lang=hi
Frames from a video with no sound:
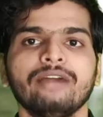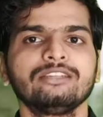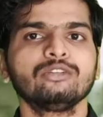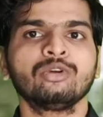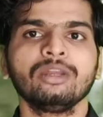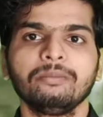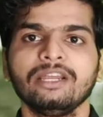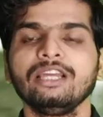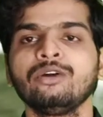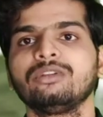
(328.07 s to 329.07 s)
वैसी थोड़ी
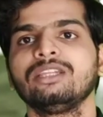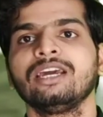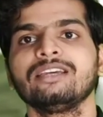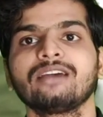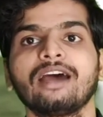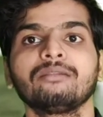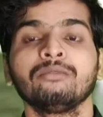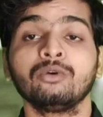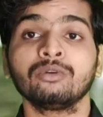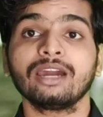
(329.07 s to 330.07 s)
पीली होती है साथ
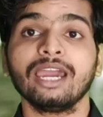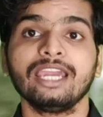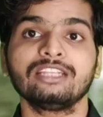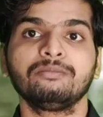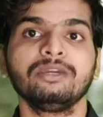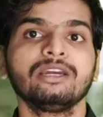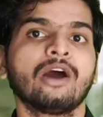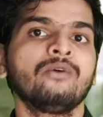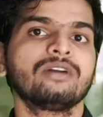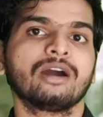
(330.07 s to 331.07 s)
में उनका एच
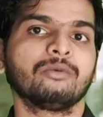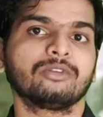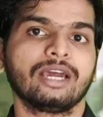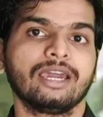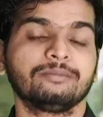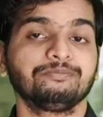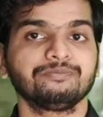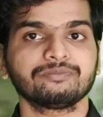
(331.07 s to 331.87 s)
काउंट कम होता है